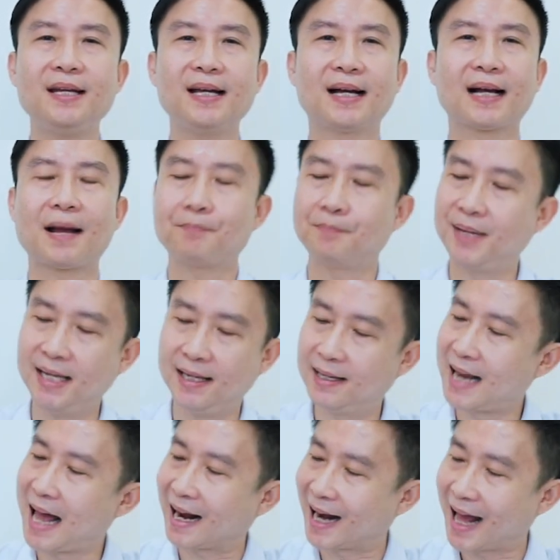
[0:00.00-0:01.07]
เนี่ยครับมี
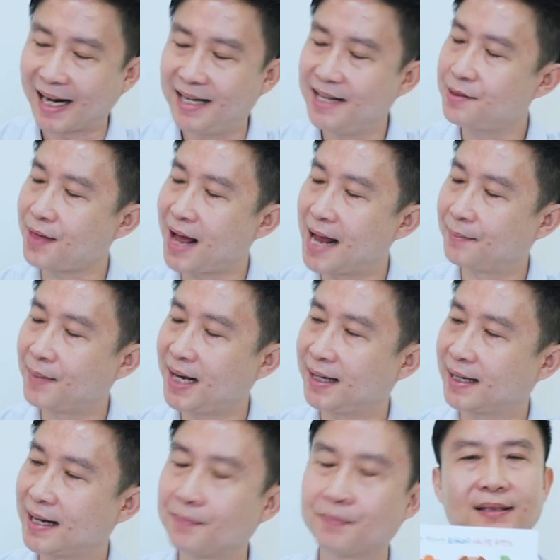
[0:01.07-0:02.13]
หลากหลายดีไซน์มากเล
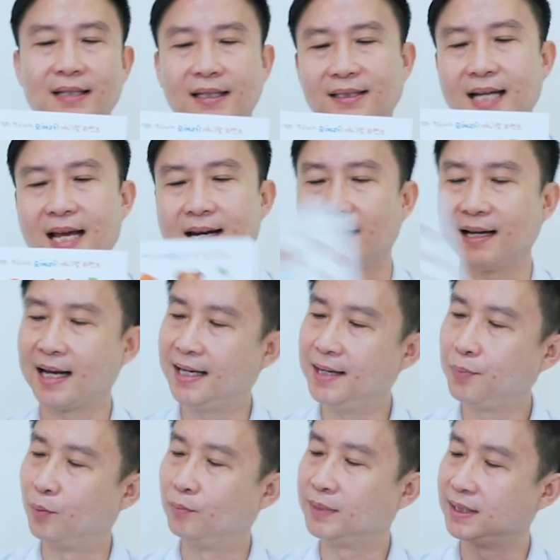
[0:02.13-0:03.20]
ยครับ อย่างเช่น อัน
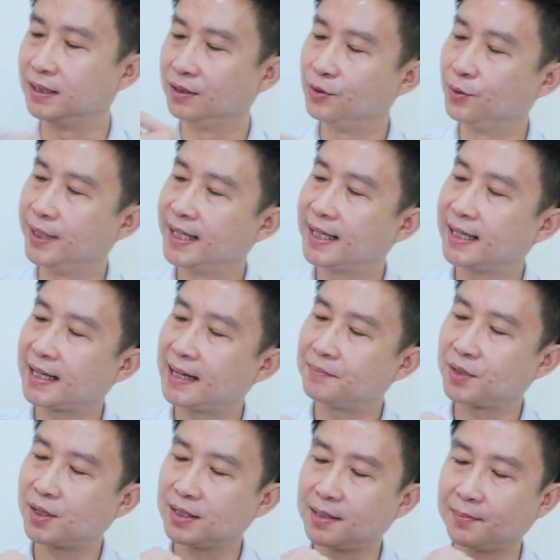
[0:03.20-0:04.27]
ที่ผมถืออยู่เนี่ยนะครับ
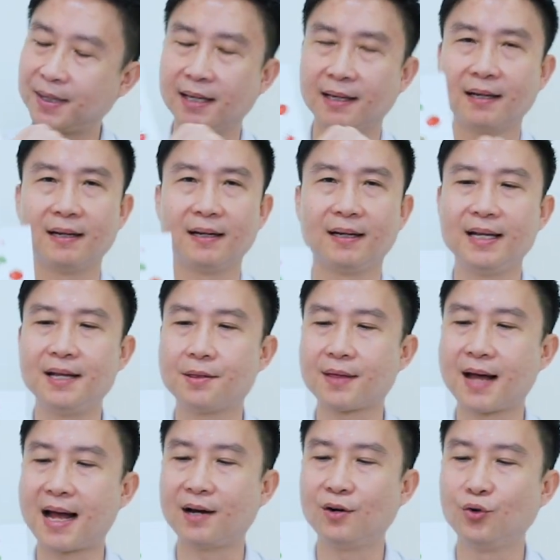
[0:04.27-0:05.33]
ก็จะเป็นดีไซ
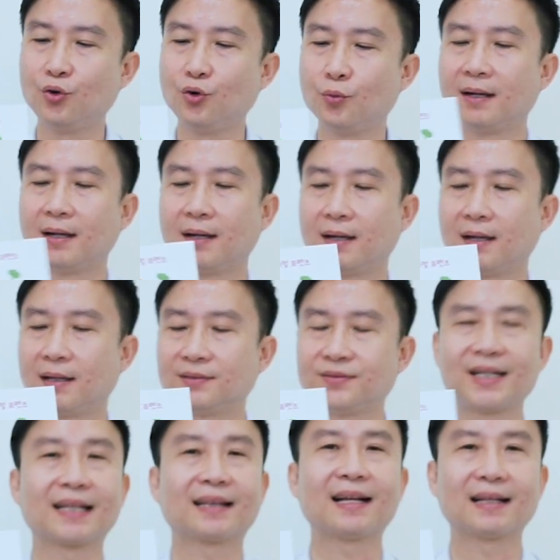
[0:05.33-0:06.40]
น์รูป
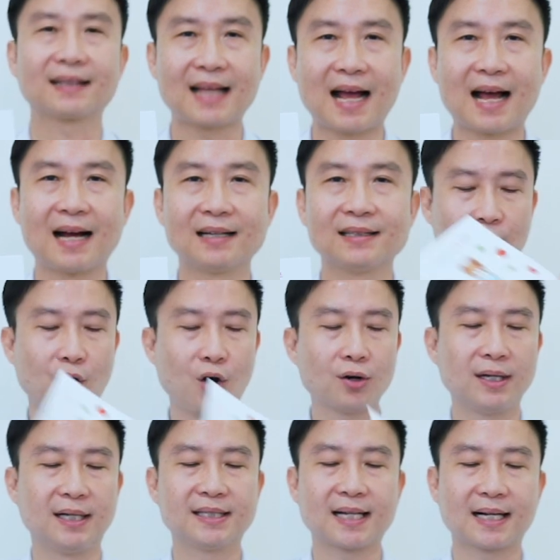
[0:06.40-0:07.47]
สัตว์ต่างๆ นอก
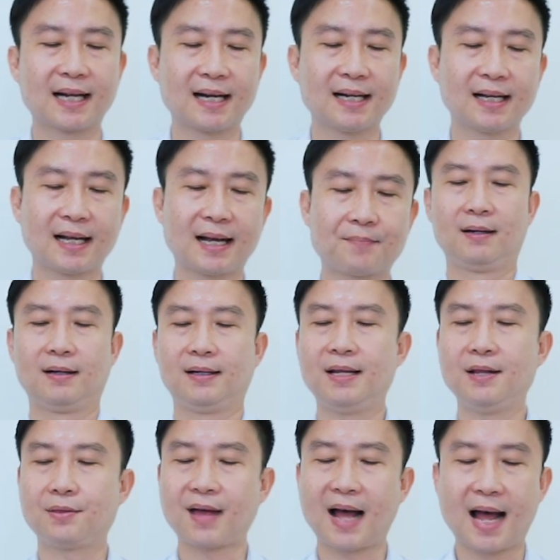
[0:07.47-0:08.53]
เหนือจากนั้นนะครับ
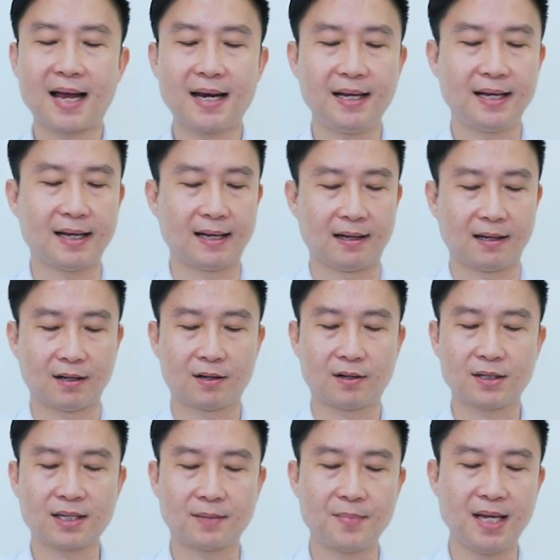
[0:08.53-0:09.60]
ดีไซน์เนี่ย
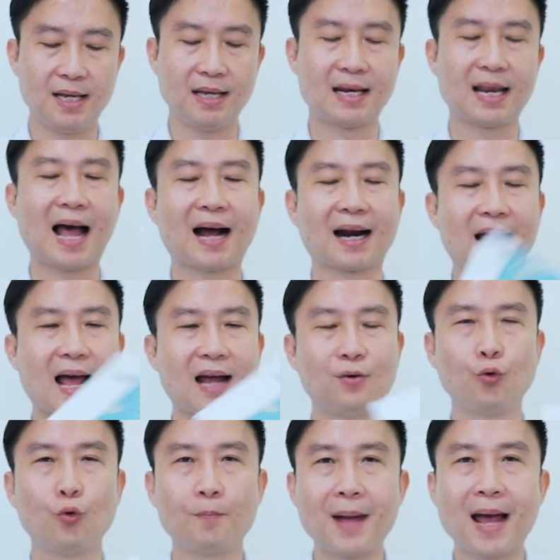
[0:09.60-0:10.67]
ก็จะมีหลากหลาย
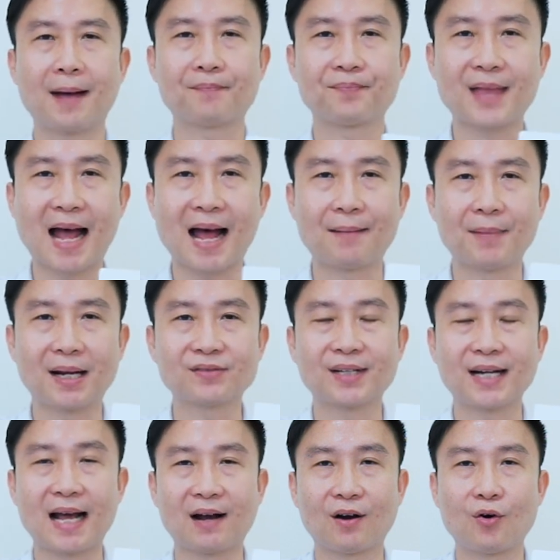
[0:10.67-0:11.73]
รูปแบบตามลักษ
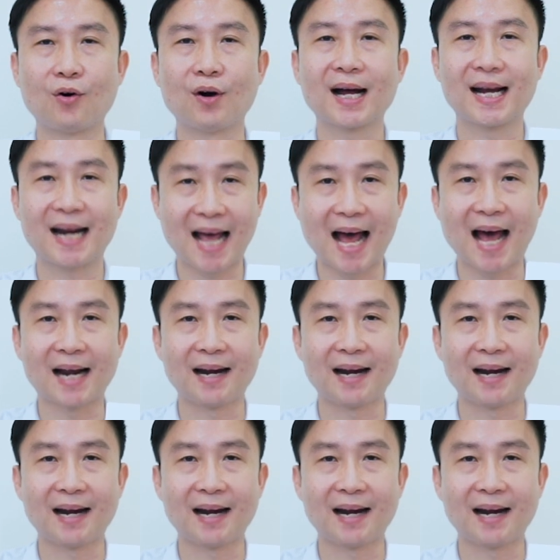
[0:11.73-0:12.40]
ณะของขนาด